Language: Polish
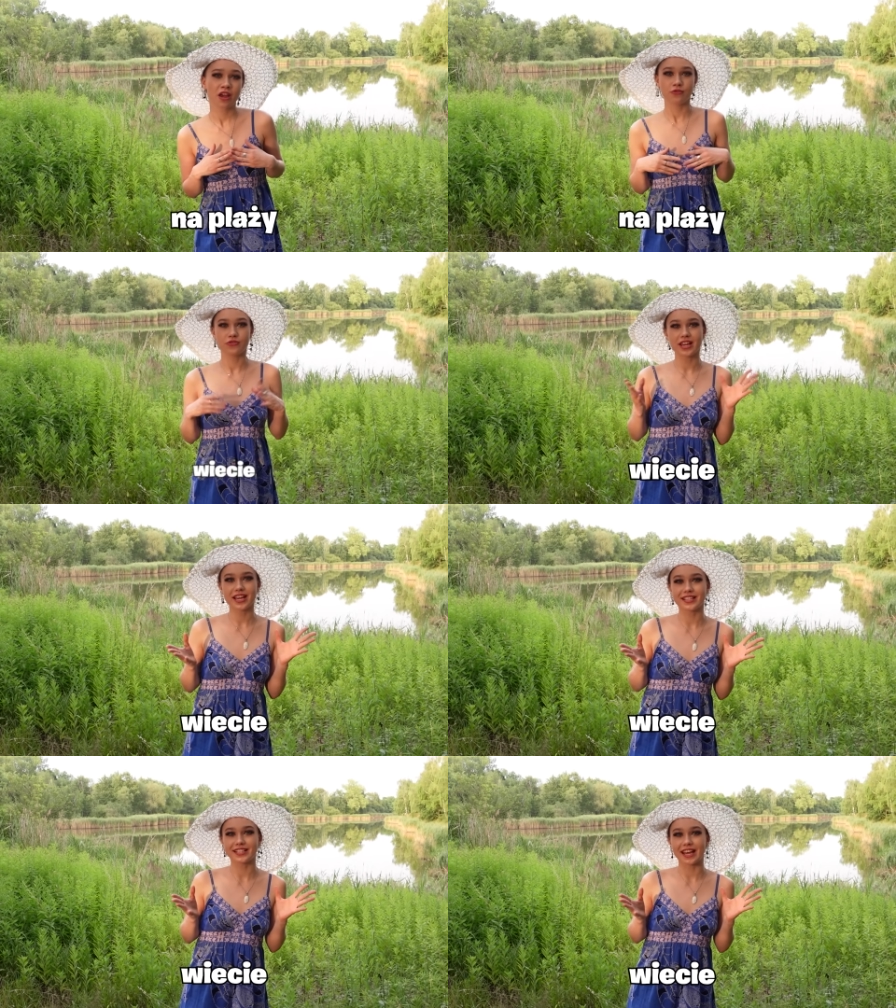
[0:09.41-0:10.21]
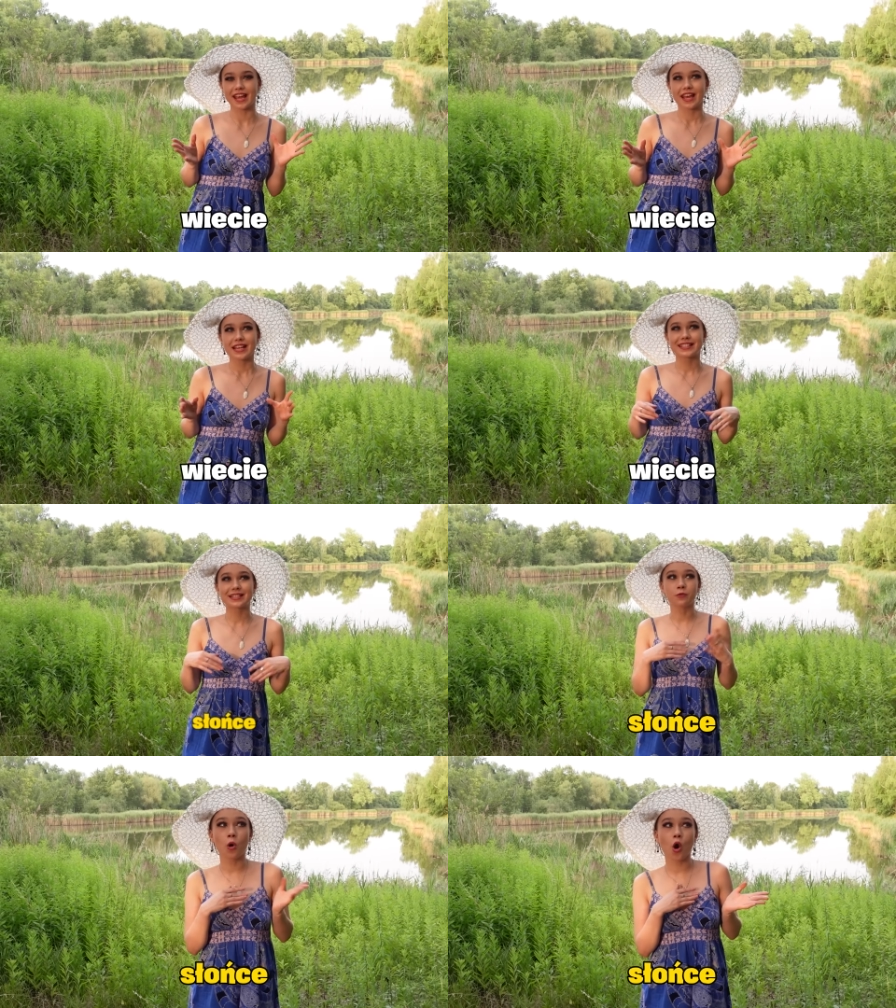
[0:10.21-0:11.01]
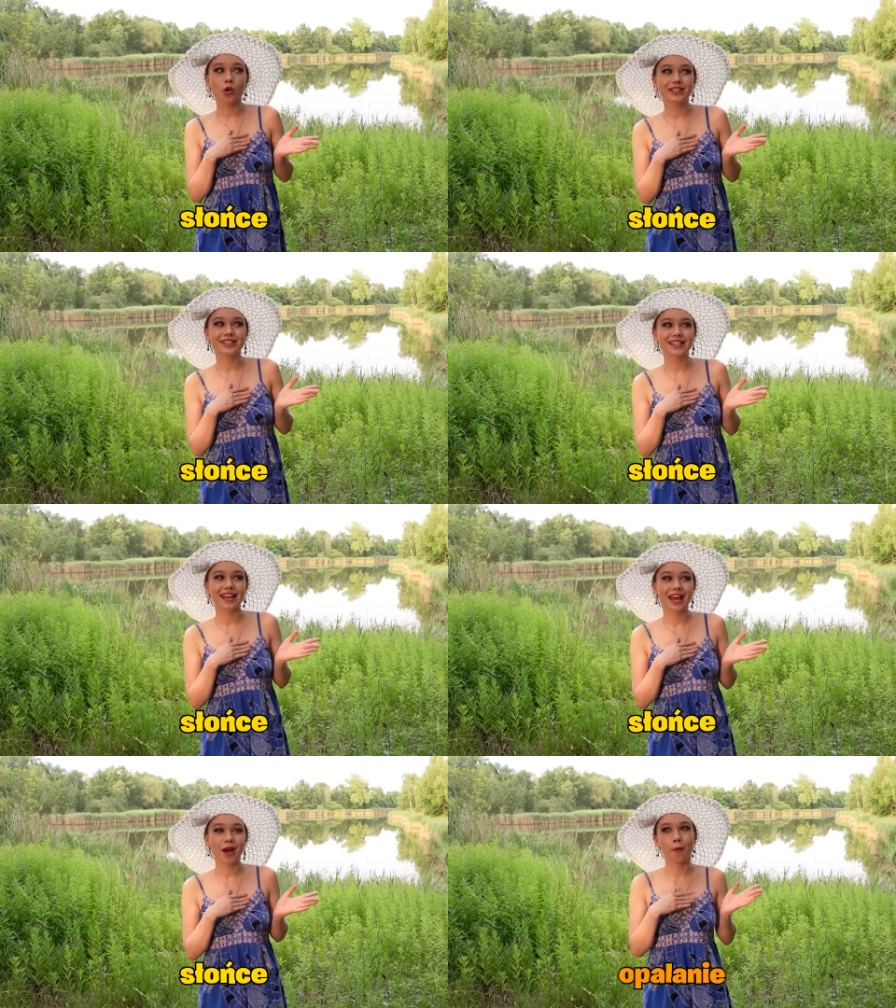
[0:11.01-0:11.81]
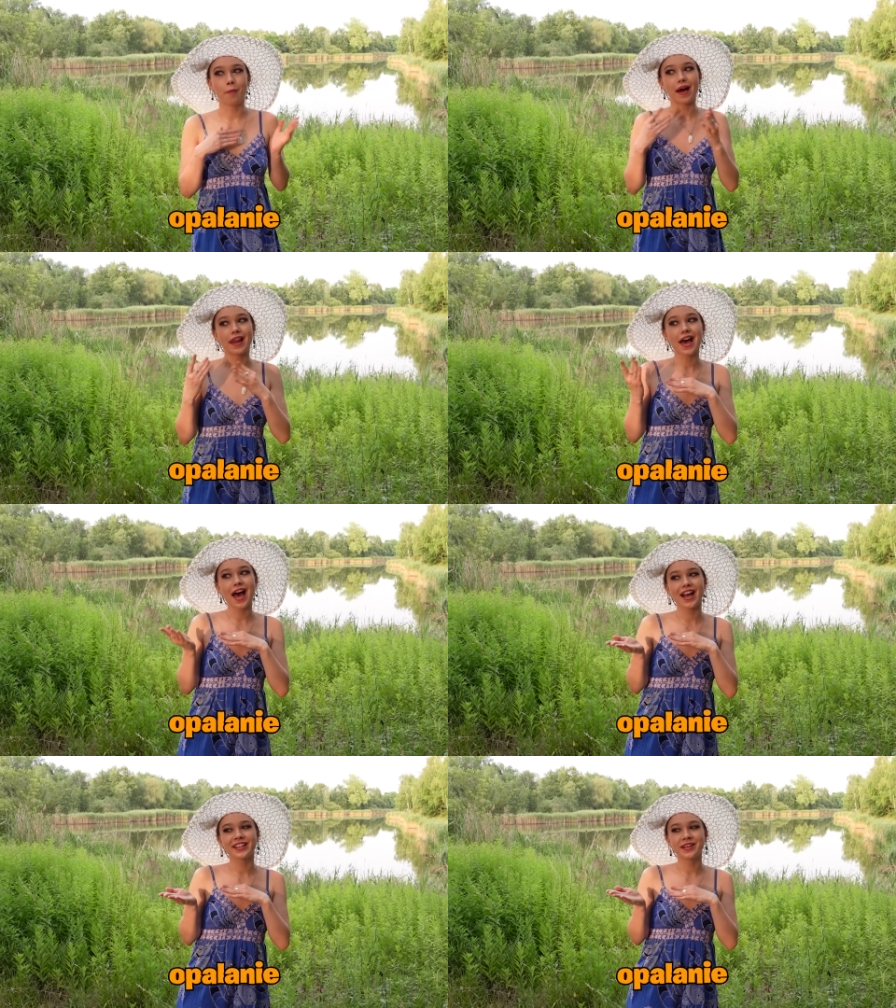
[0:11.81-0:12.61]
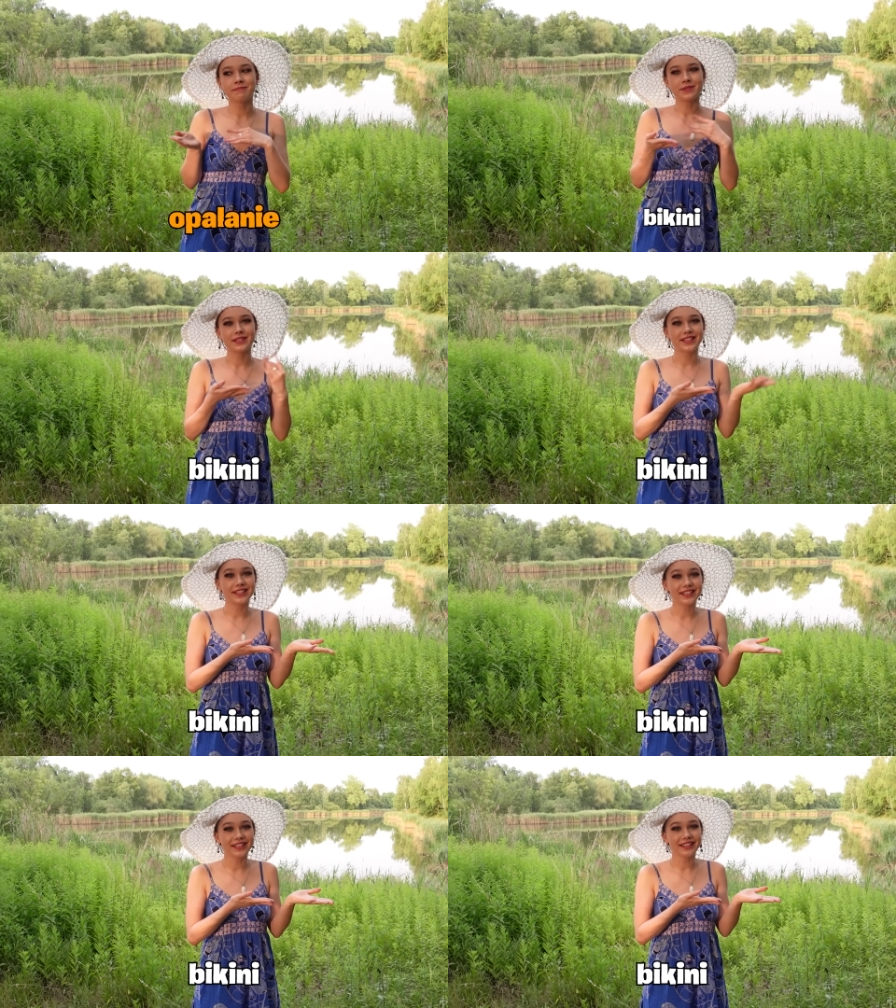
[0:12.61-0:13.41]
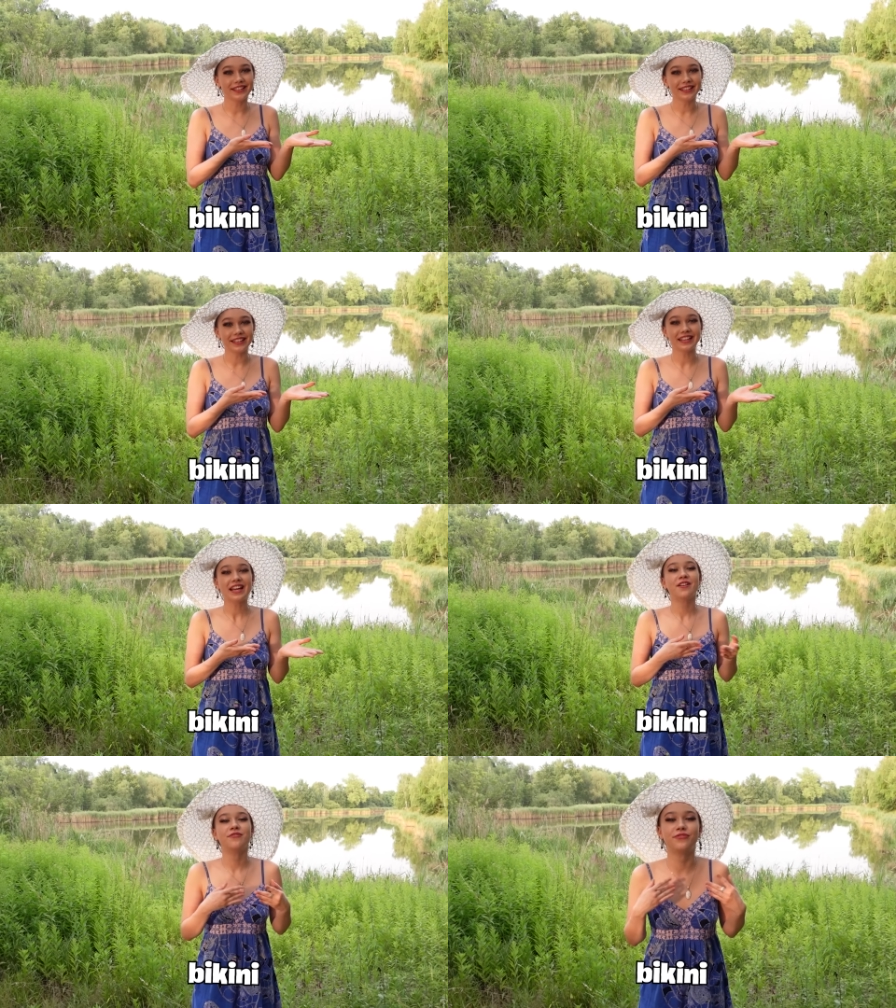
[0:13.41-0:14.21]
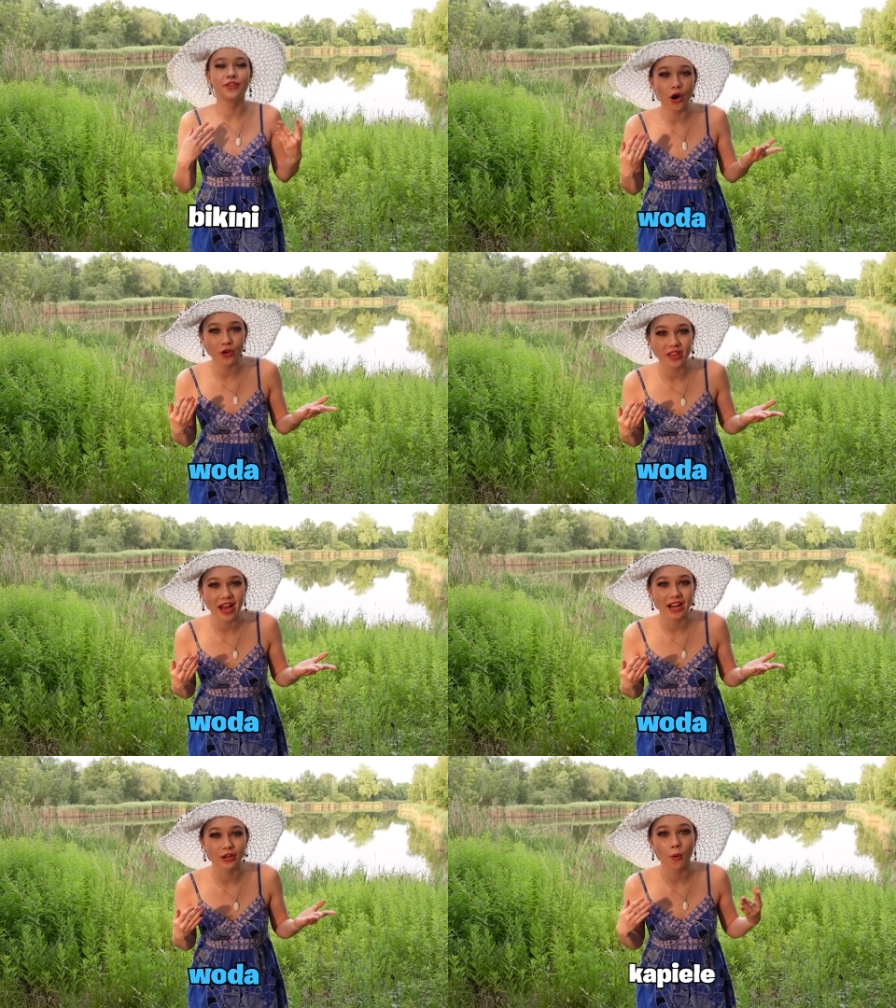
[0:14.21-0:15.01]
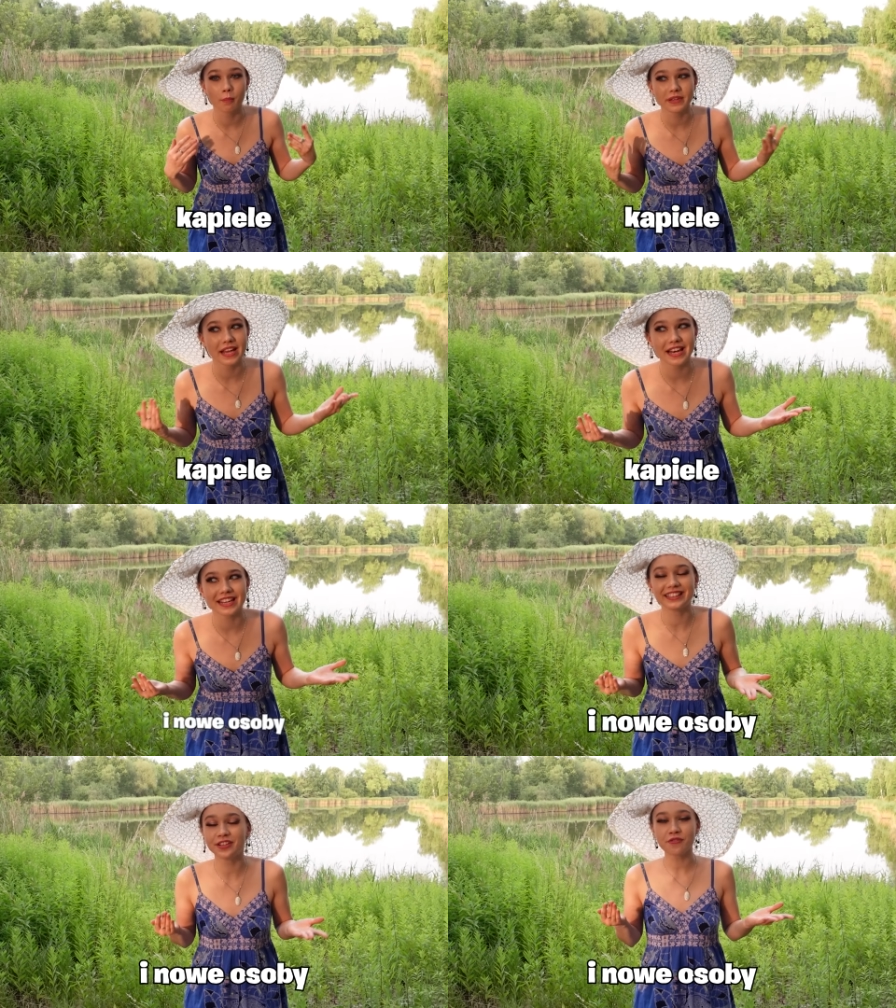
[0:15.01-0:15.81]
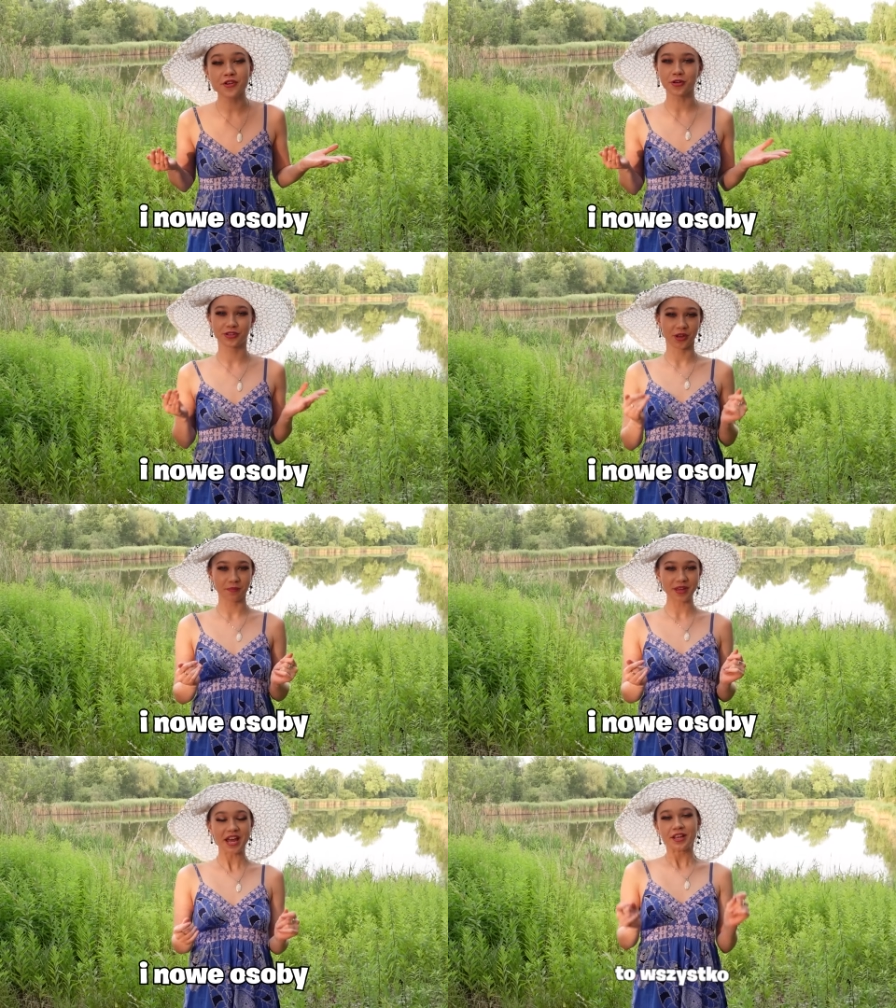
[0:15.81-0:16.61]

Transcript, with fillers: Wiecie, słońce, opalanie, bikini, woda, kąpiele i nowe osoby.